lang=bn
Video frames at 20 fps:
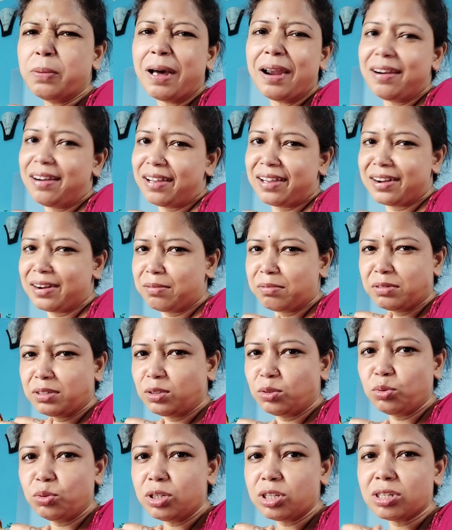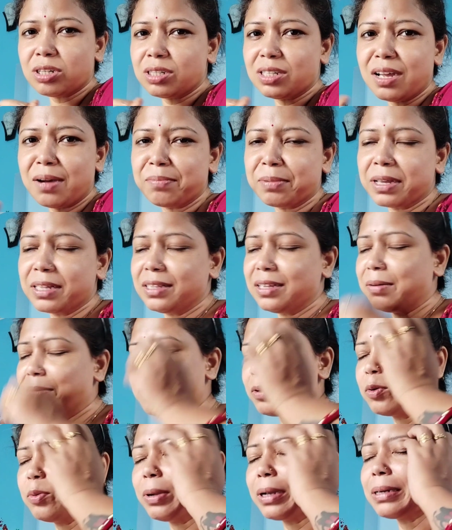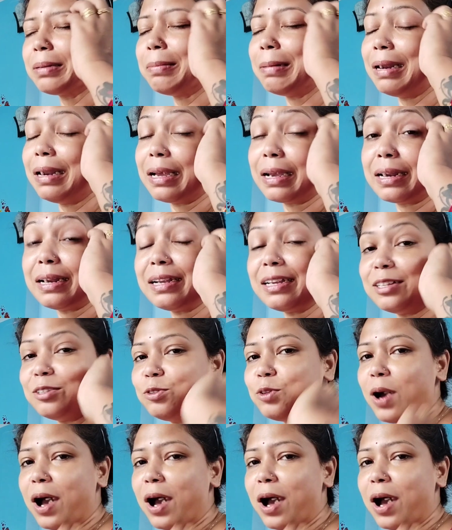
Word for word: ভাল লাগে না আমার দুধের সাথে আম খেতে আমার খুব একটা ভালো লাগে না কিন্তু